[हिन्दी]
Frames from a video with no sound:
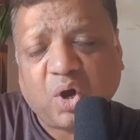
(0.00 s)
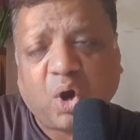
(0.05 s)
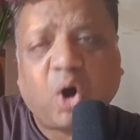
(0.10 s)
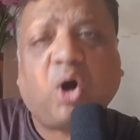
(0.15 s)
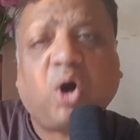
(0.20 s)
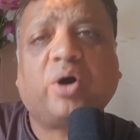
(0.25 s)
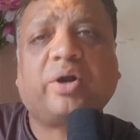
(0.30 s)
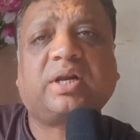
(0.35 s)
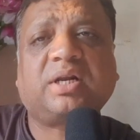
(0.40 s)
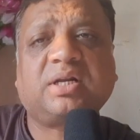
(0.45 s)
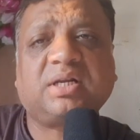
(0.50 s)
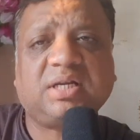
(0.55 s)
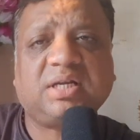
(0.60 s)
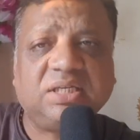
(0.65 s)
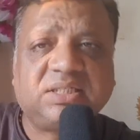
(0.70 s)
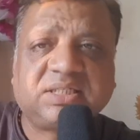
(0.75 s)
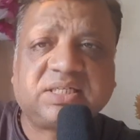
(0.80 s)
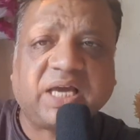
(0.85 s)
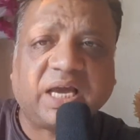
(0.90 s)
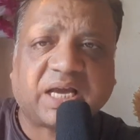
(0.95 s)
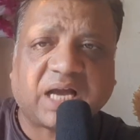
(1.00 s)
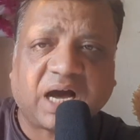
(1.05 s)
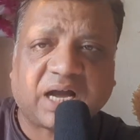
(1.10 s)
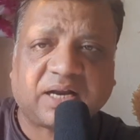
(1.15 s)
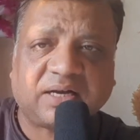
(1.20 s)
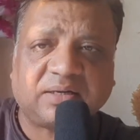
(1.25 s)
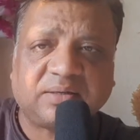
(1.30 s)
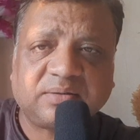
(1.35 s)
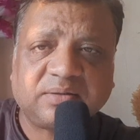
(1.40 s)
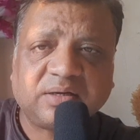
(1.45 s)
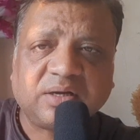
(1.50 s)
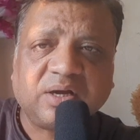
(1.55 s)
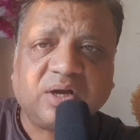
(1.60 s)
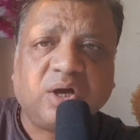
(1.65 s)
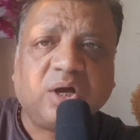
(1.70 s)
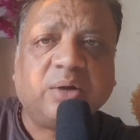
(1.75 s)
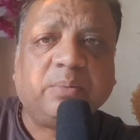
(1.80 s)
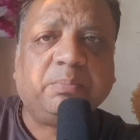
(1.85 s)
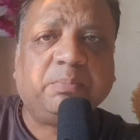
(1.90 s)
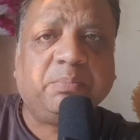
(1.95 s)
और इसके कारण
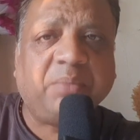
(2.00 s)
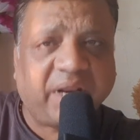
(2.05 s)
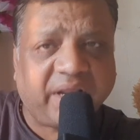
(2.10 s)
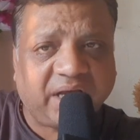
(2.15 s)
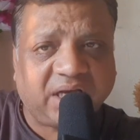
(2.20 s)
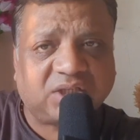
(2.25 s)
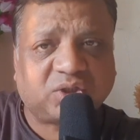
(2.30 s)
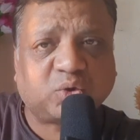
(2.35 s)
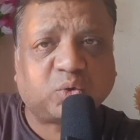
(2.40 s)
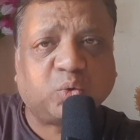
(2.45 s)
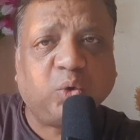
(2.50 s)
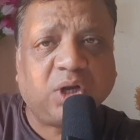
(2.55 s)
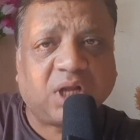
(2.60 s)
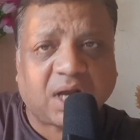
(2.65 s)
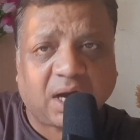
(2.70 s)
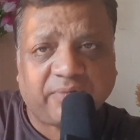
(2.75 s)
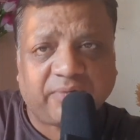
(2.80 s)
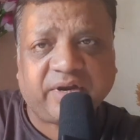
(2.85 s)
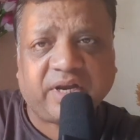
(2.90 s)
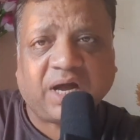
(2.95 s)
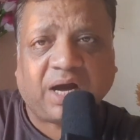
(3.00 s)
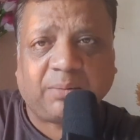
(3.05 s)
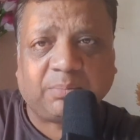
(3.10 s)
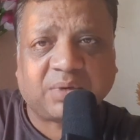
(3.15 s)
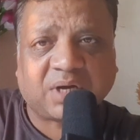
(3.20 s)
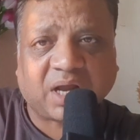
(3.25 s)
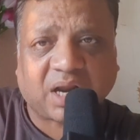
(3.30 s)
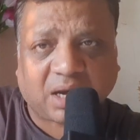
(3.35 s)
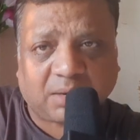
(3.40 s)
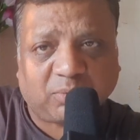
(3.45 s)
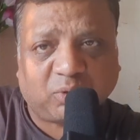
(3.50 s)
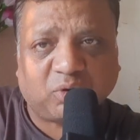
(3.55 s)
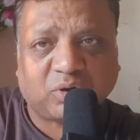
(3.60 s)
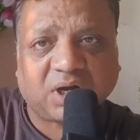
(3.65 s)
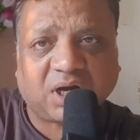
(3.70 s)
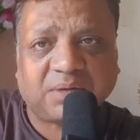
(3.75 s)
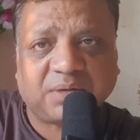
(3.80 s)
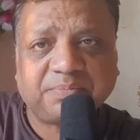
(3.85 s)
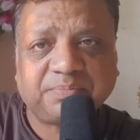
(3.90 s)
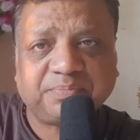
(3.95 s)
मेरे स्कूल का भी नाम खराब होगा